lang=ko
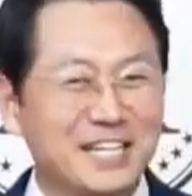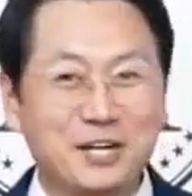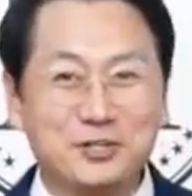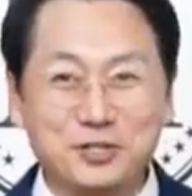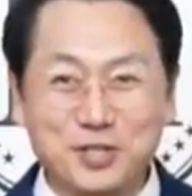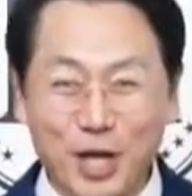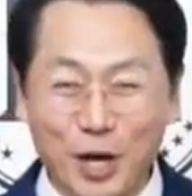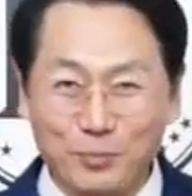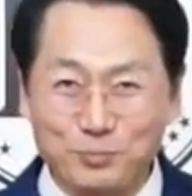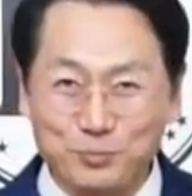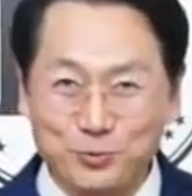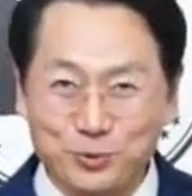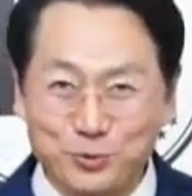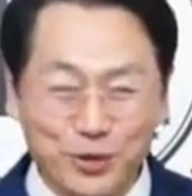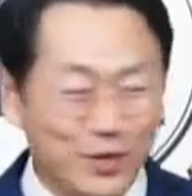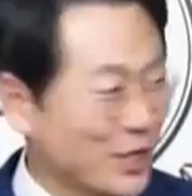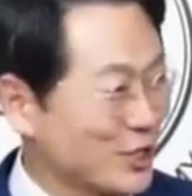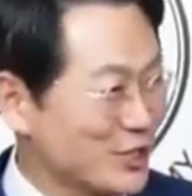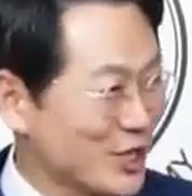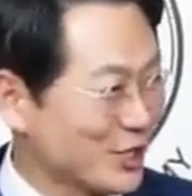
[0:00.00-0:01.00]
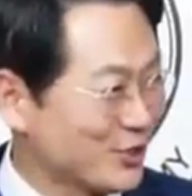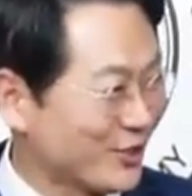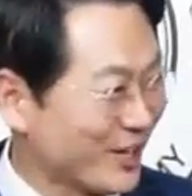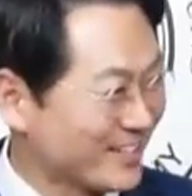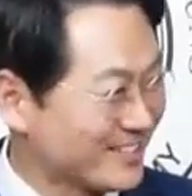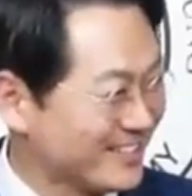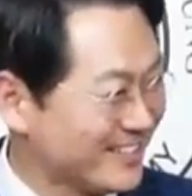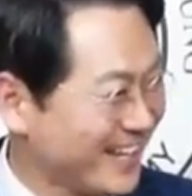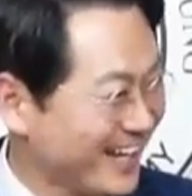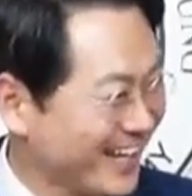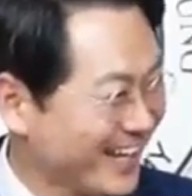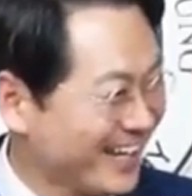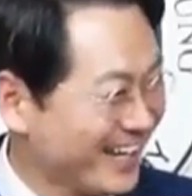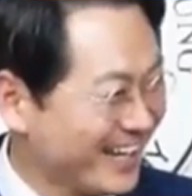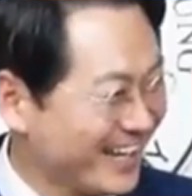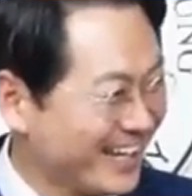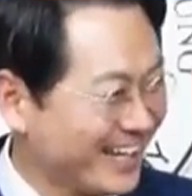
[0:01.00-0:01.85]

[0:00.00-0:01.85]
야, 그 사업도 괜찮을 것 같은데?